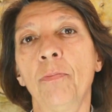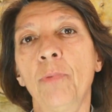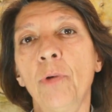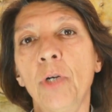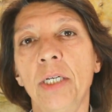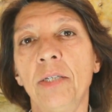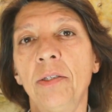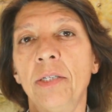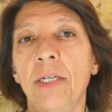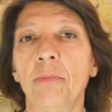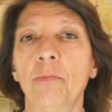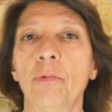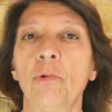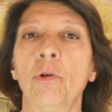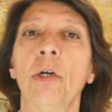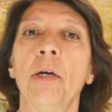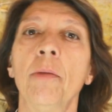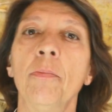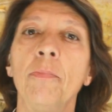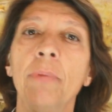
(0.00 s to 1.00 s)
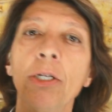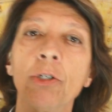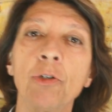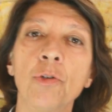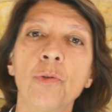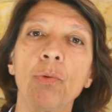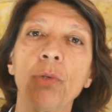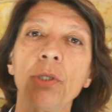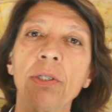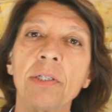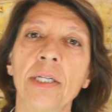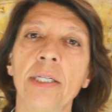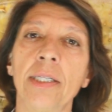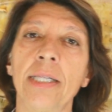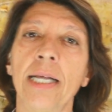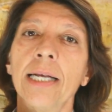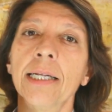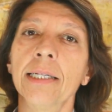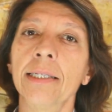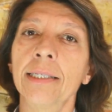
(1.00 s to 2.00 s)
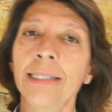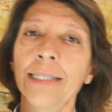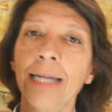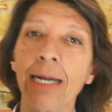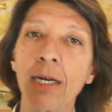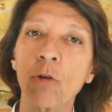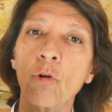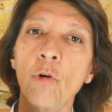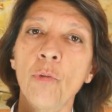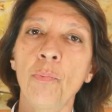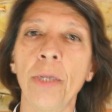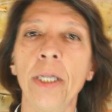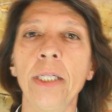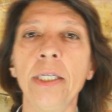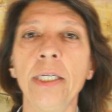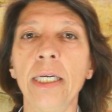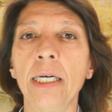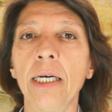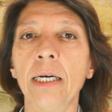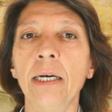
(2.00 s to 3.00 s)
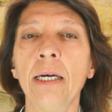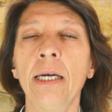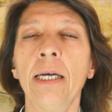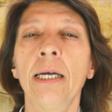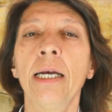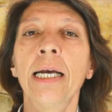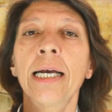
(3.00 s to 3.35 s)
Por exemplo, pessoas que têm sarcopenia,